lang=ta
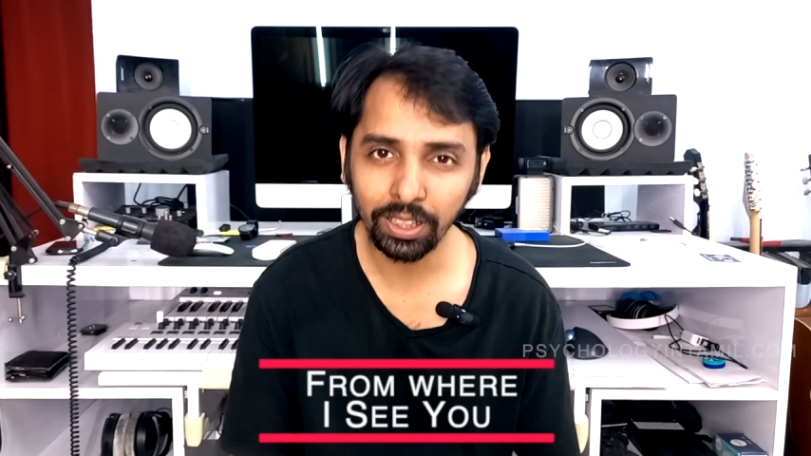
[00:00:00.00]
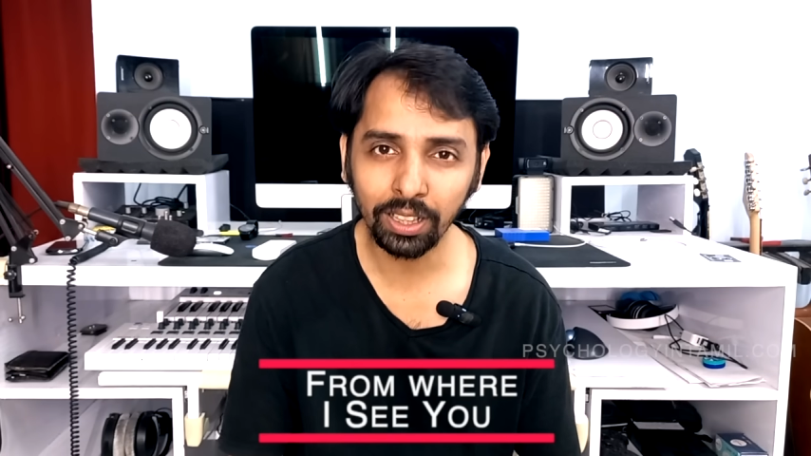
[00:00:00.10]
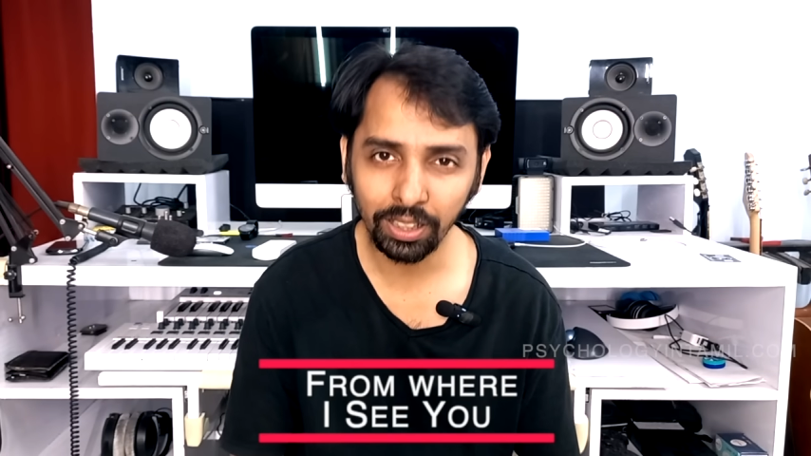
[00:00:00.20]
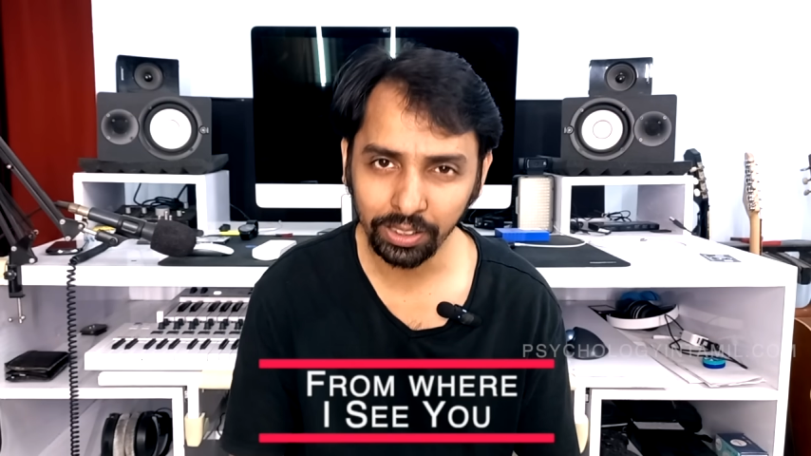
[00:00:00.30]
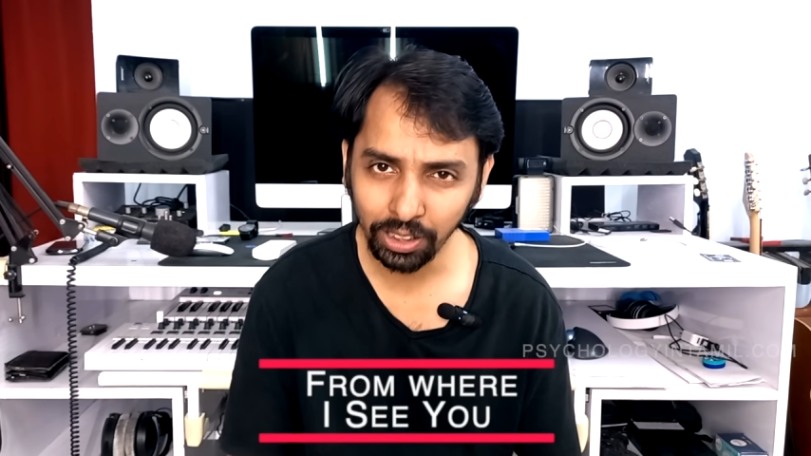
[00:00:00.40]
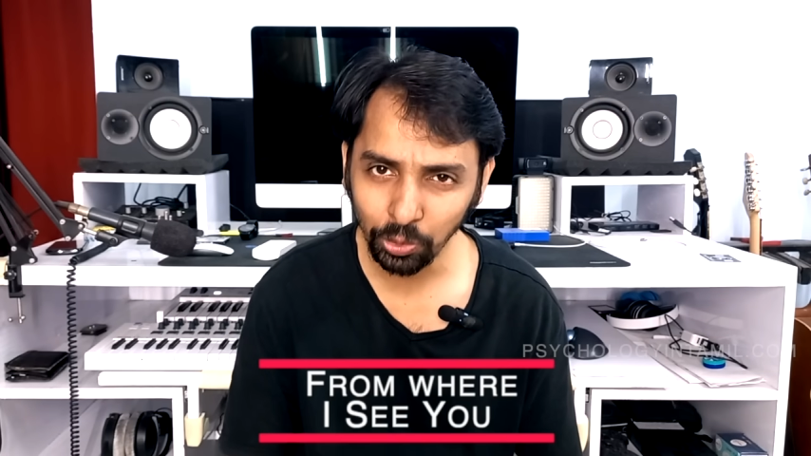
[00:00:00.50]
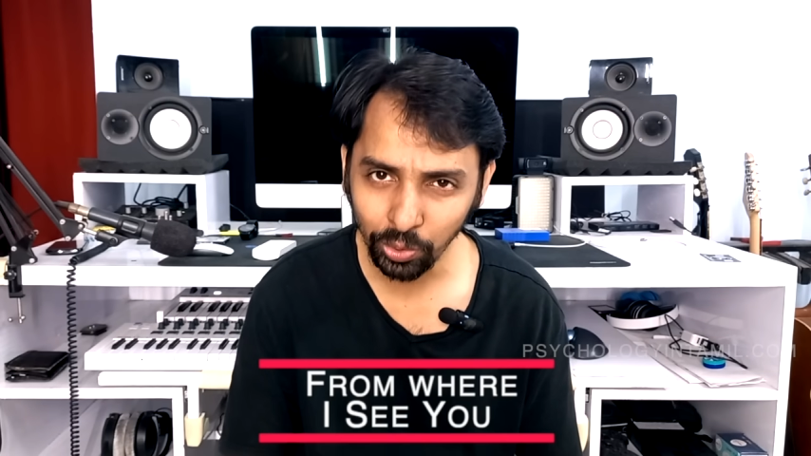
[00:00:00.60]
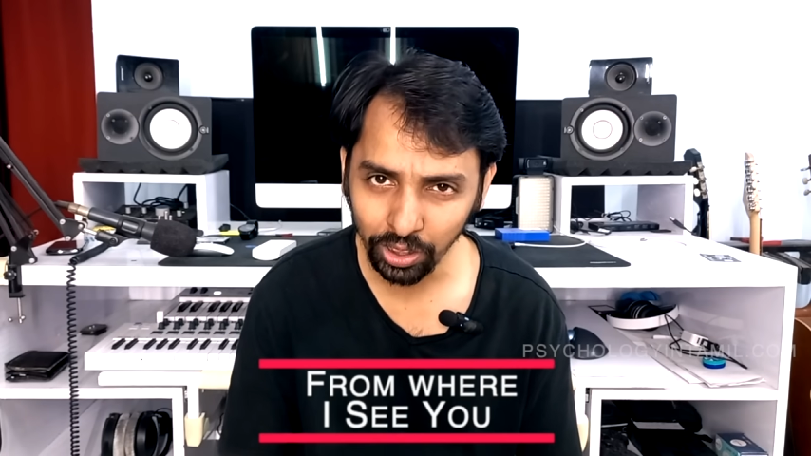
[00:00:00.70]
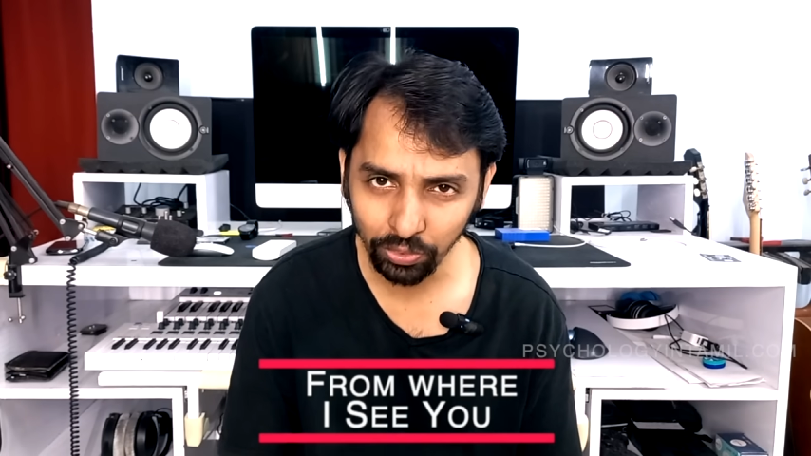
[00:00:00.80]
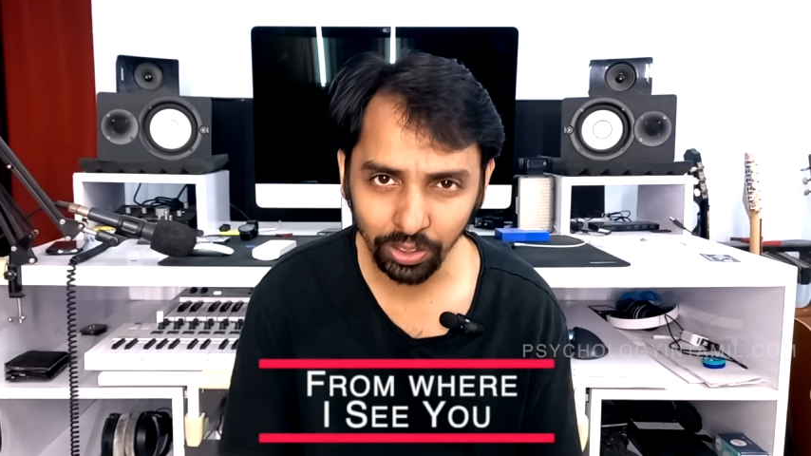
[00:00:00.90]
நேரத்தில்
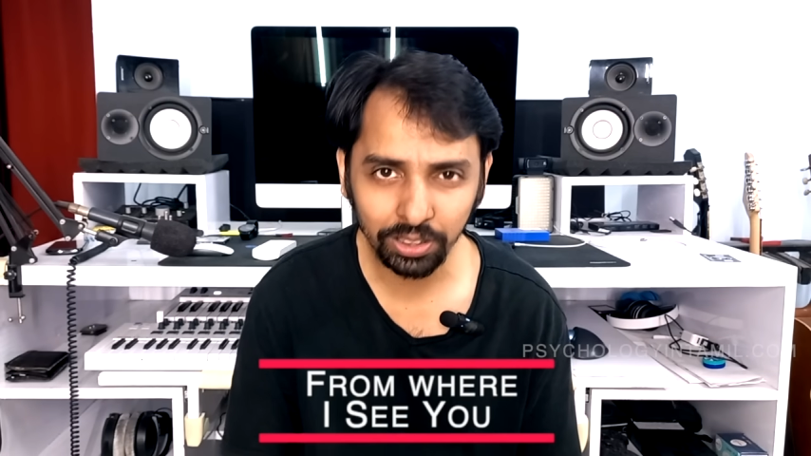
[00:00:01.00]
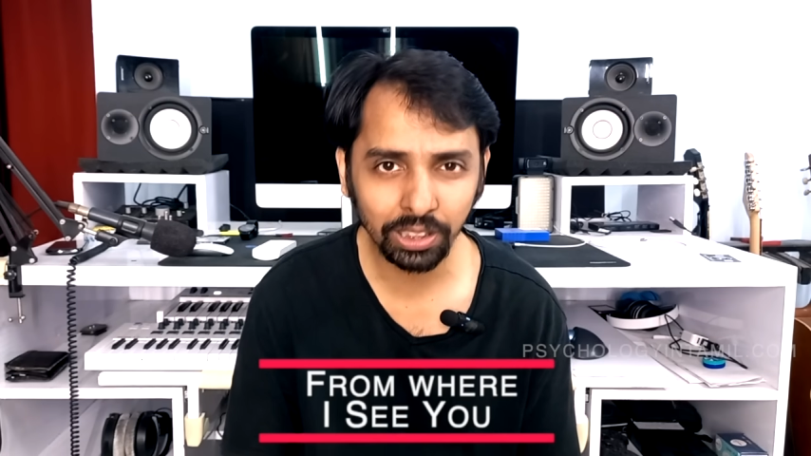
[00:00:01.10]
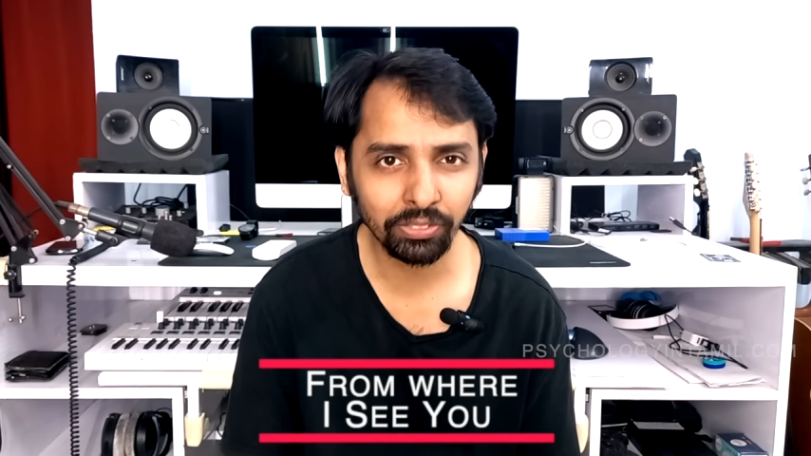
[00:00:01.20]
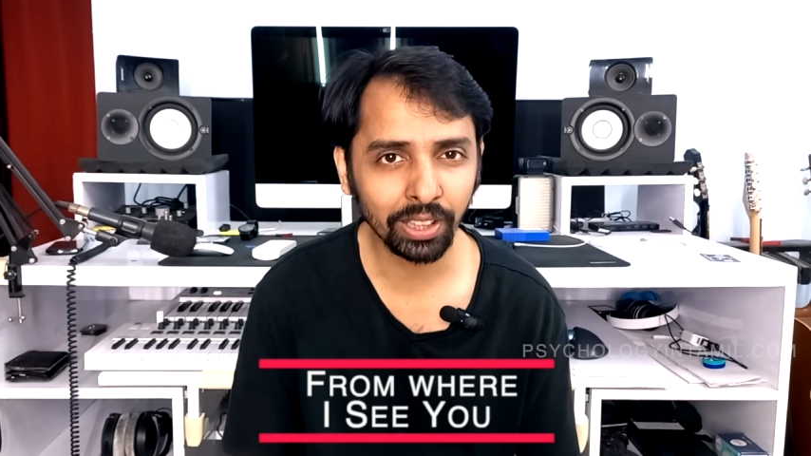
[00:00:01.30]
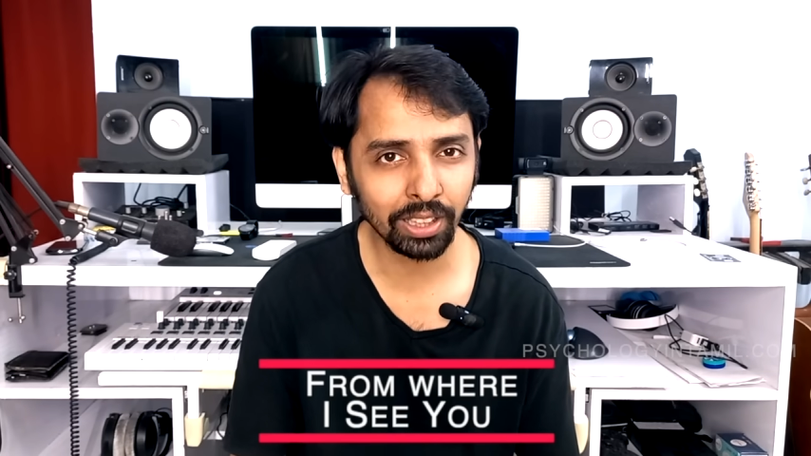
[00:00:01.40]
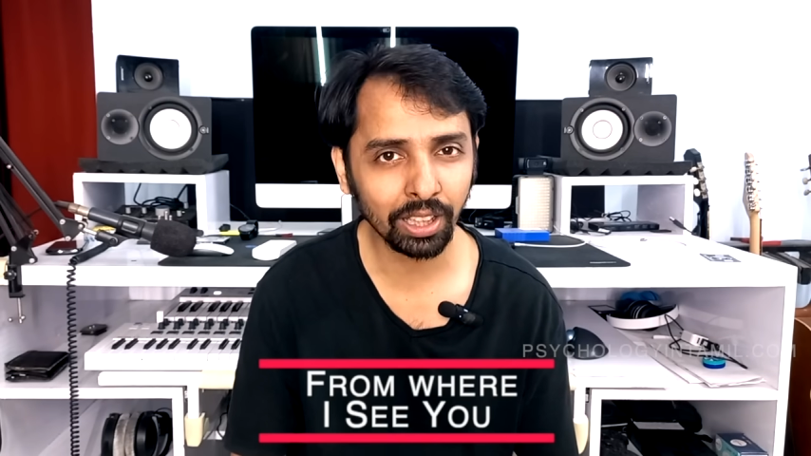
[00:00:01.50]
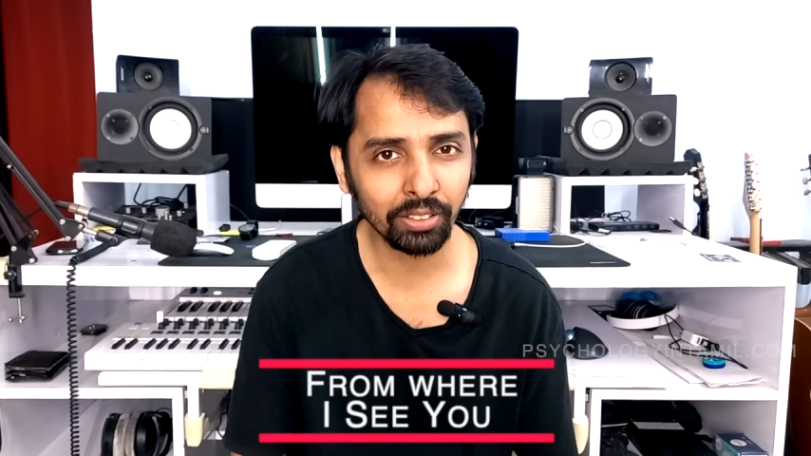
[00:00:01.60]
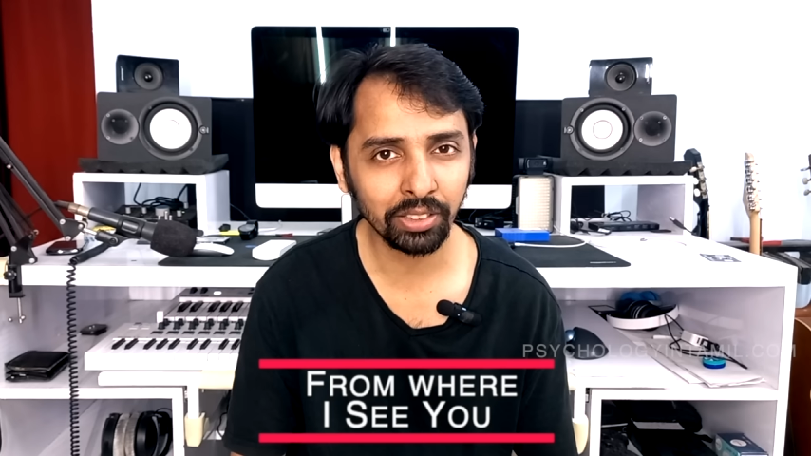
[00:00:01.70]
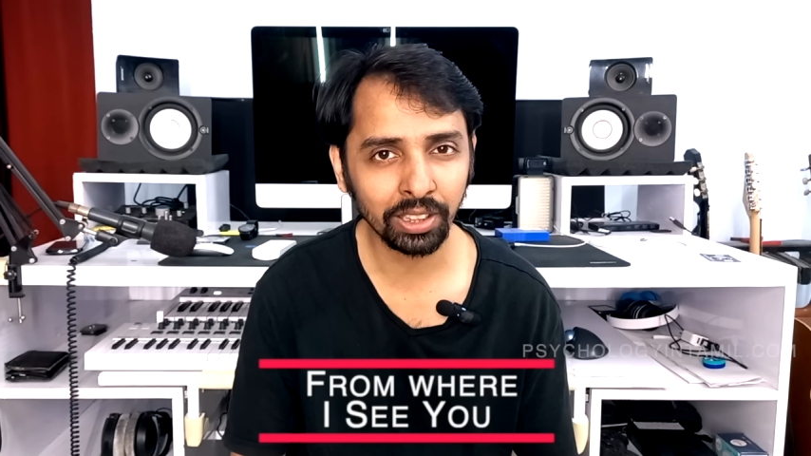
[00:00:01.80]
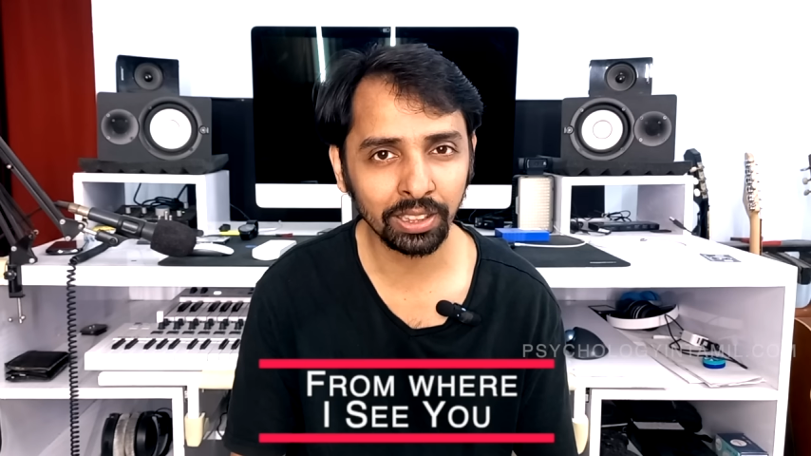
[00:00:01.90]
ஒரு இன்ஃப்ளூயன்சிங்
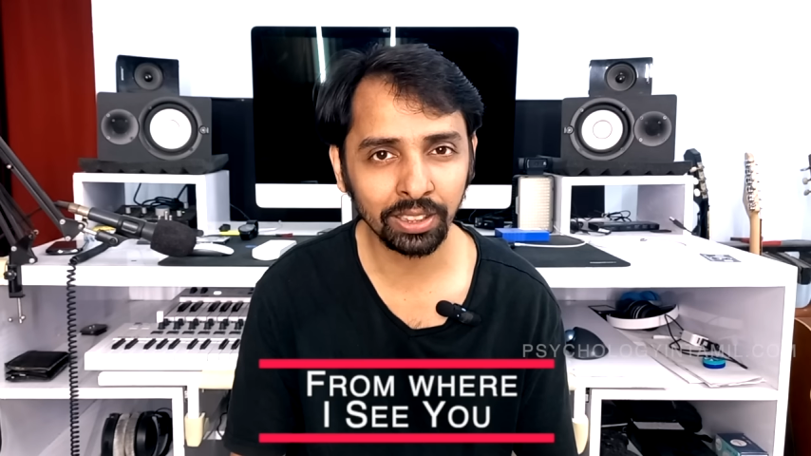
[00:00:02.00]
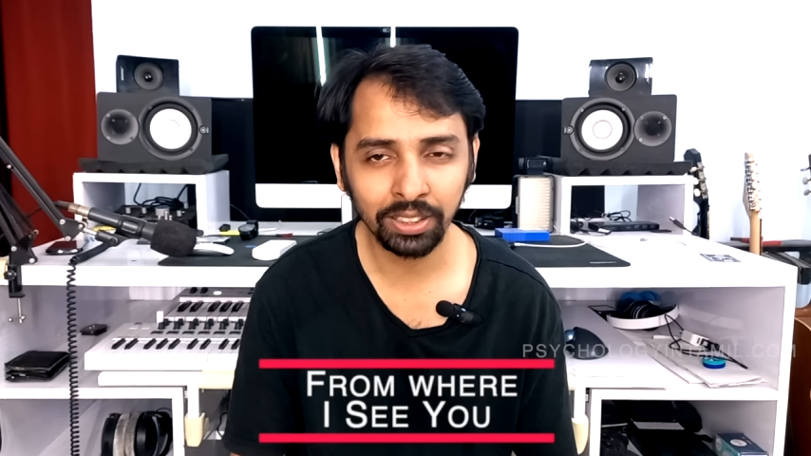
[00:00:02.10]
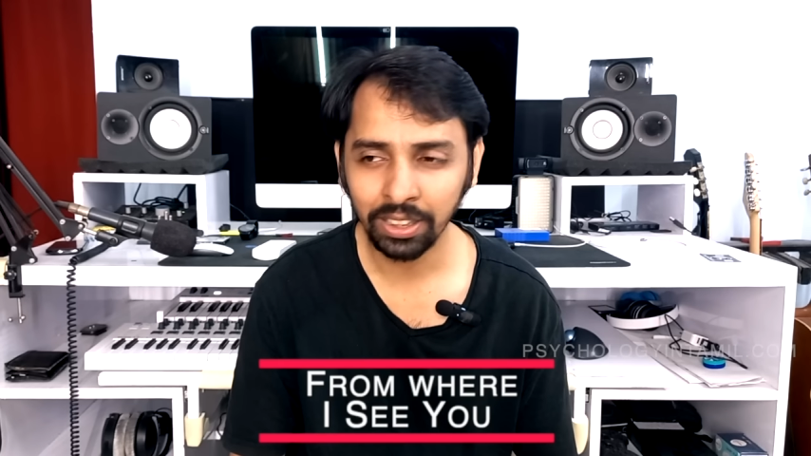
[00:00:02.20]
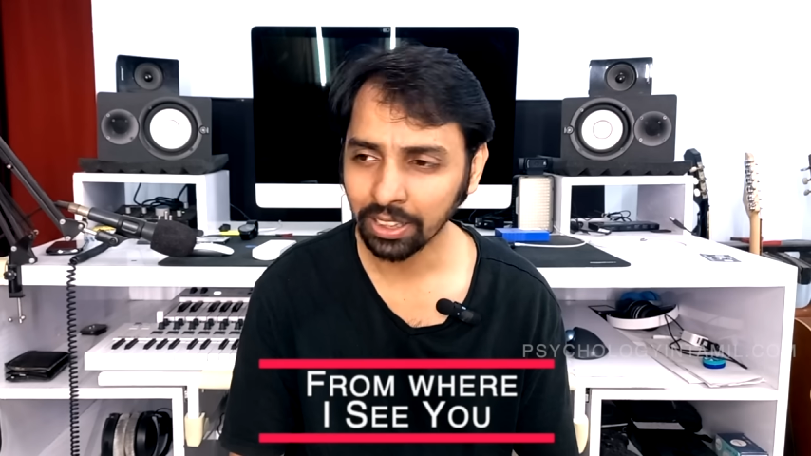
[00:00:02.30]
ஃபேக்டராகவே இருக்குது